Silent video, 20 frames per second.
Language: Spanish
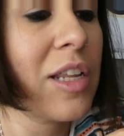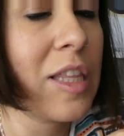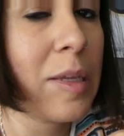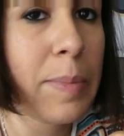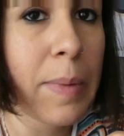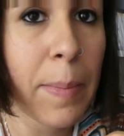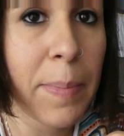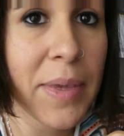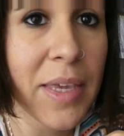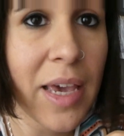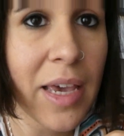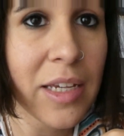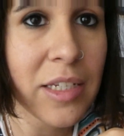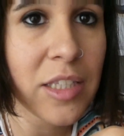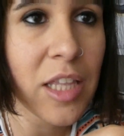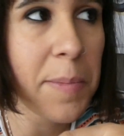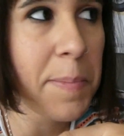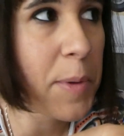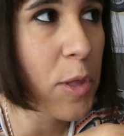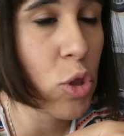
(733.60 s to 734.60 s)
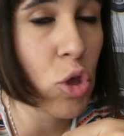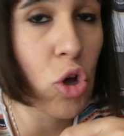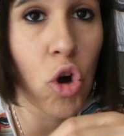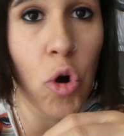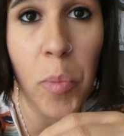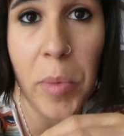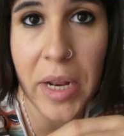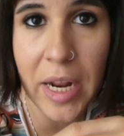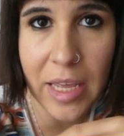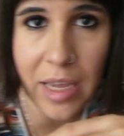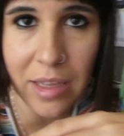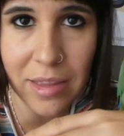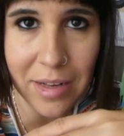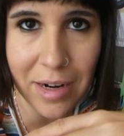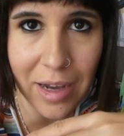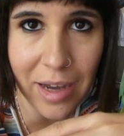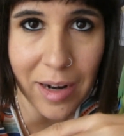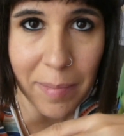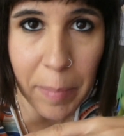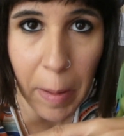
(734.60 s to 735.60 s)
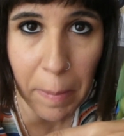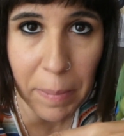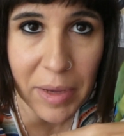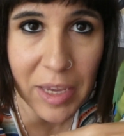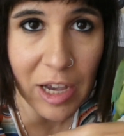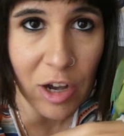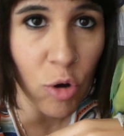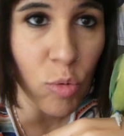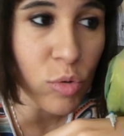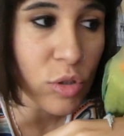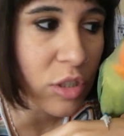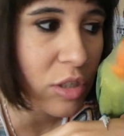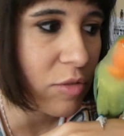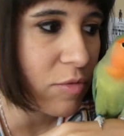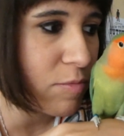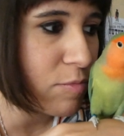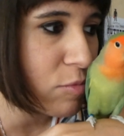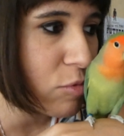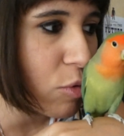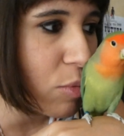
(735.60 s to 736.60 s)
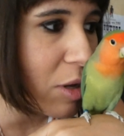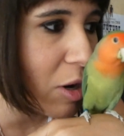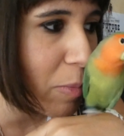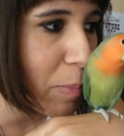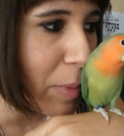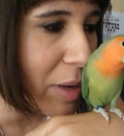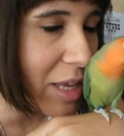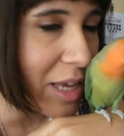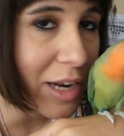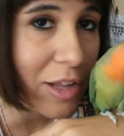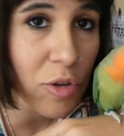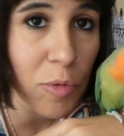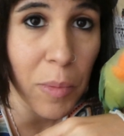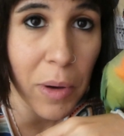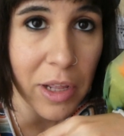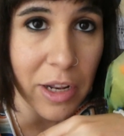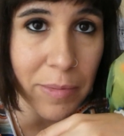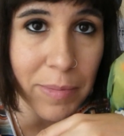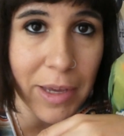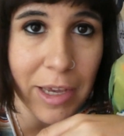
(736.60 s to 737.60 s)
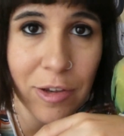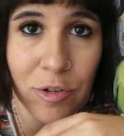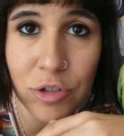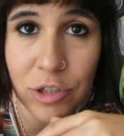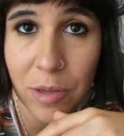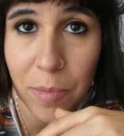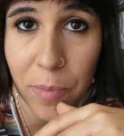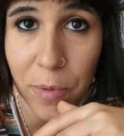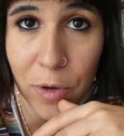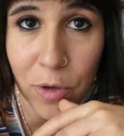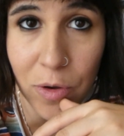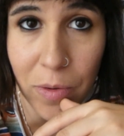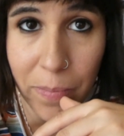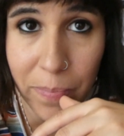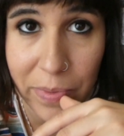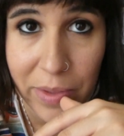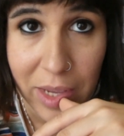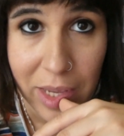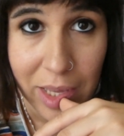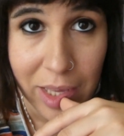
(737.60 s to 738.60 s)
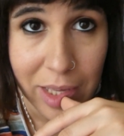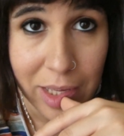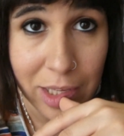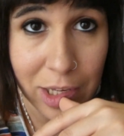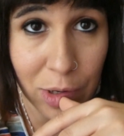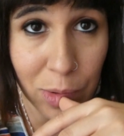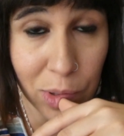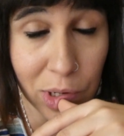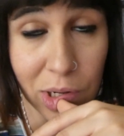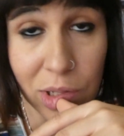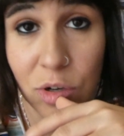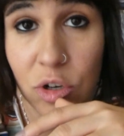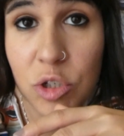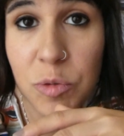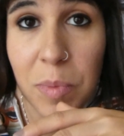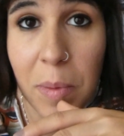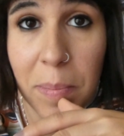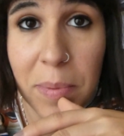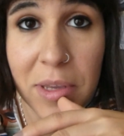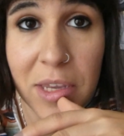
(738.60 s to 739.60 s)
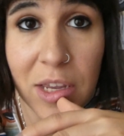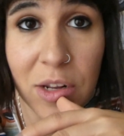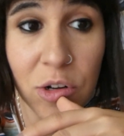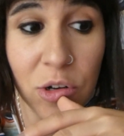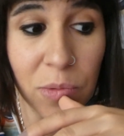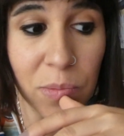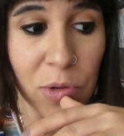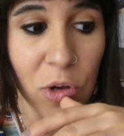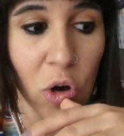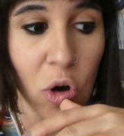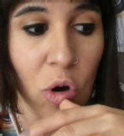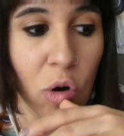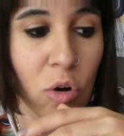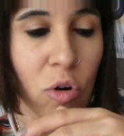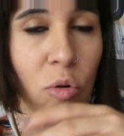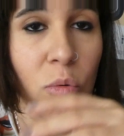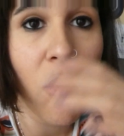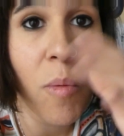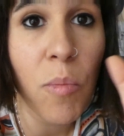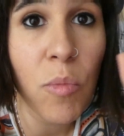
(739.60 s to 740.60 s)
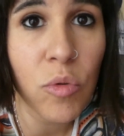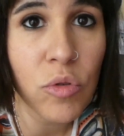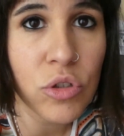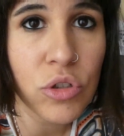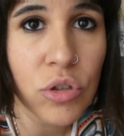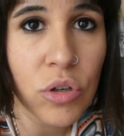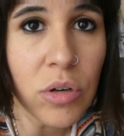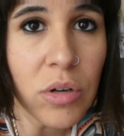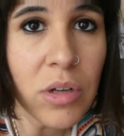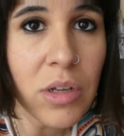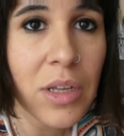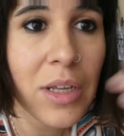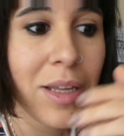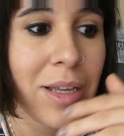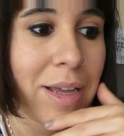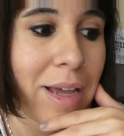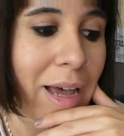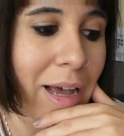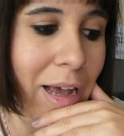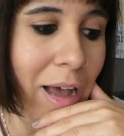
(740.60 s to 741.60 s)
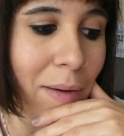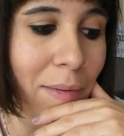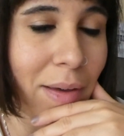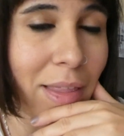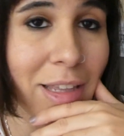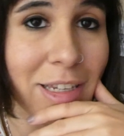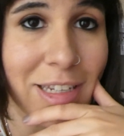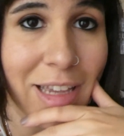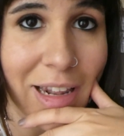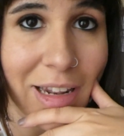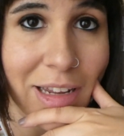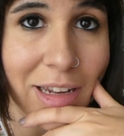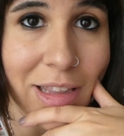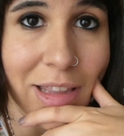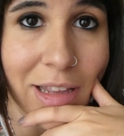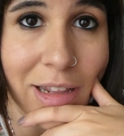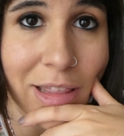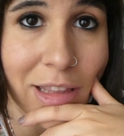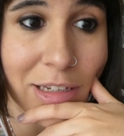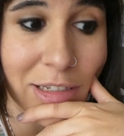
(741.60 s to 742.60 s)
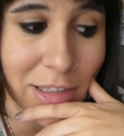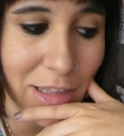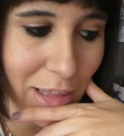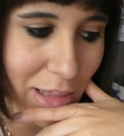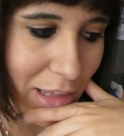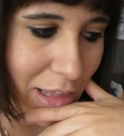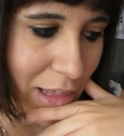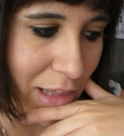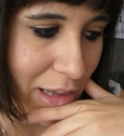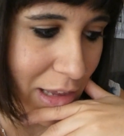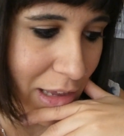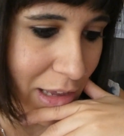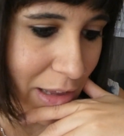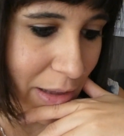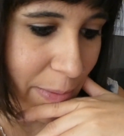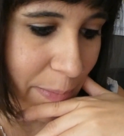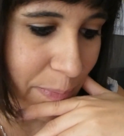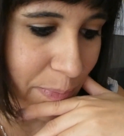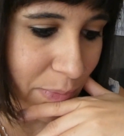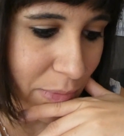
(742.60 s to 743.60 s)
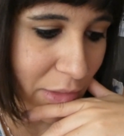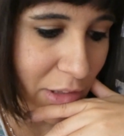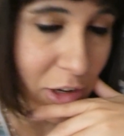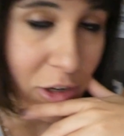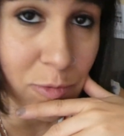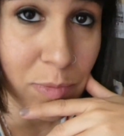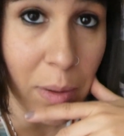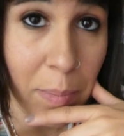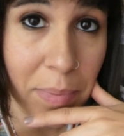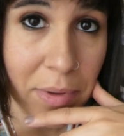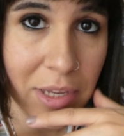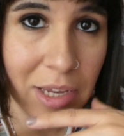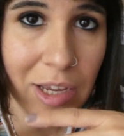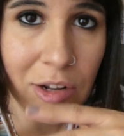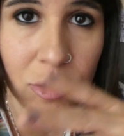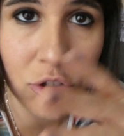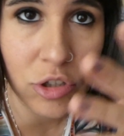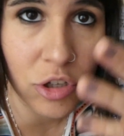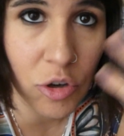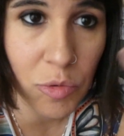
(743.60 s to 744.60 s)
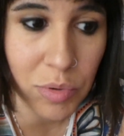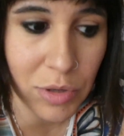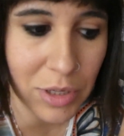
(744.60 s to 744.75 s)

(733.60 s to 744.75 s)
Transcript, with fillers: le di papilla a este, empezó a comer ahí, a tragar papilla como si no hubiera un mañana. Y yo, madre mía, yo este pollo. Digo, bueno, digo, es papillero, o como mucho, acaba de salir del destete de, los papilleros, digo,